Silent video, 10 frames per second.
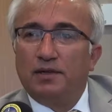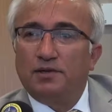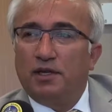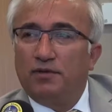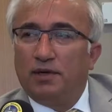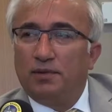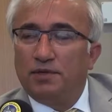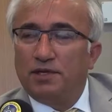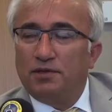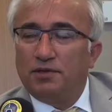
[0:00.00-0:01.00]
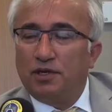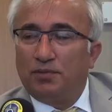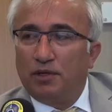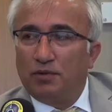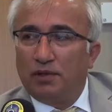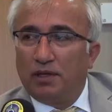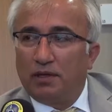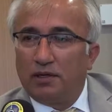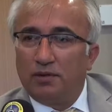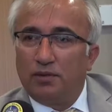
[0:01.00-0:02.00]
Sayın Valimizi cep
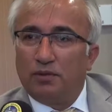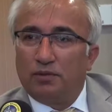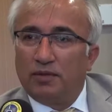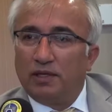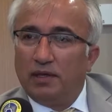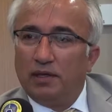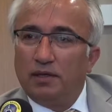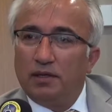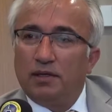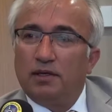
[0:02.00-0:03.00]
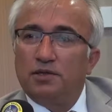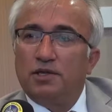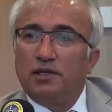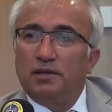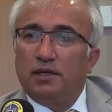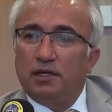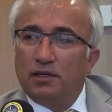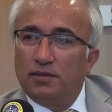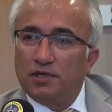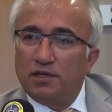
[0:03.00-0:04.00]
telefonundan arayabiliyorum ya da işte
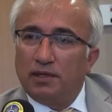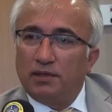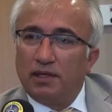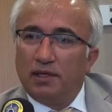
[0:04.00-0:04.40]
aradığımız zaman